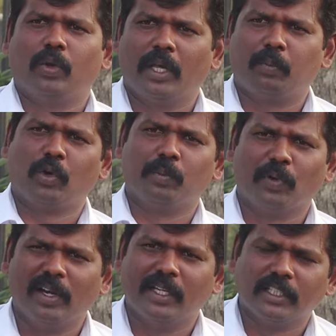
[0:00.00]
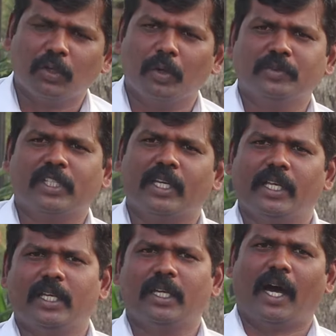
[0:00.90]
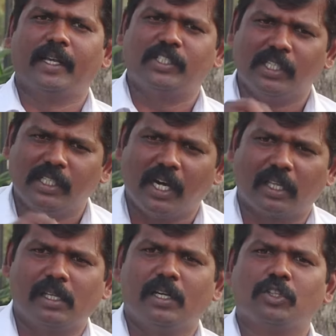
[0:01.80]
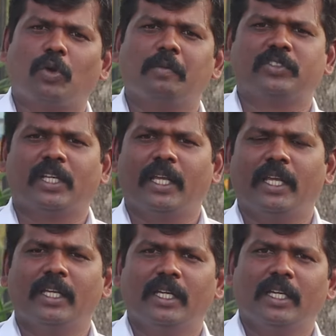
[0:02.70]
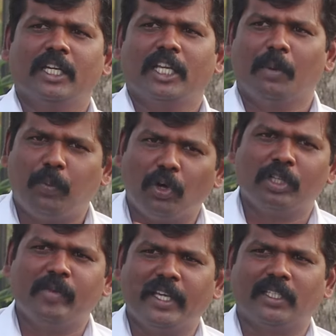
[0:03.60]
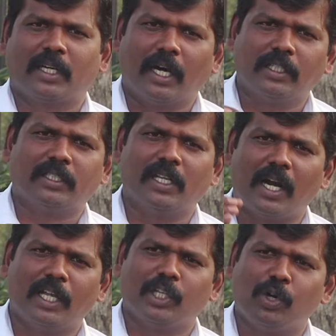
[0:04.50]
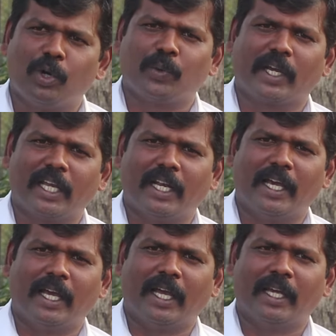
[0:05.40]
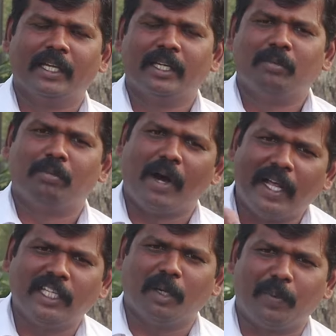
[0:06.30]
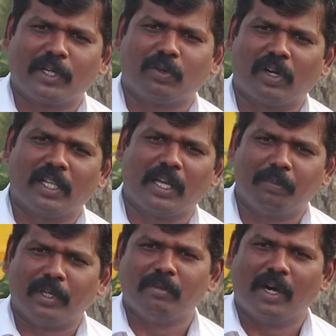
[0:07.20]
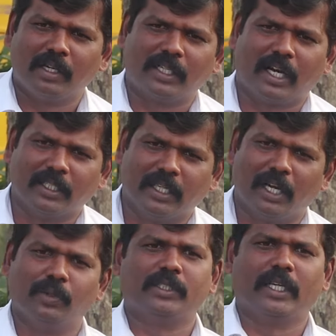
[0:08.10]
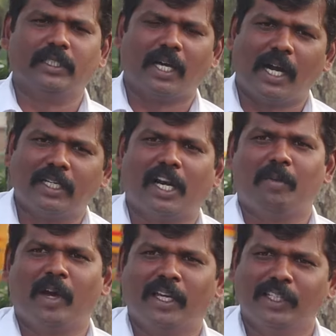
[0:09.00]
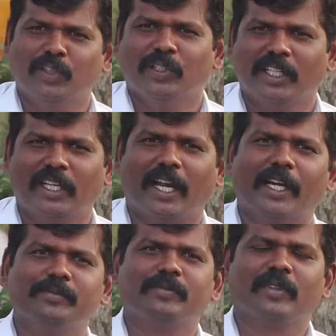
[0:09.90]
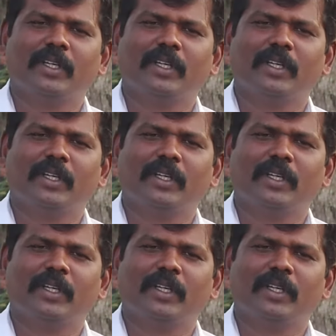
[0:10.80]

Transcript: உயர் பொறுப்புகள் இருந்தவர்களும் சரி ஆட்சி அதிகாரத்தில் இருந்தவர்களும் சரி எப்போதுமே இந்த கருத்தியலால் ஏதோ ஒரு வகையில பாதிக்கப்பட்டவர்கள் தான் பெரும்பாலும் கடந்த எழுபத்தைந்து ஆண்டு காலமாக இருந்து வந்திருக்கிறாங்க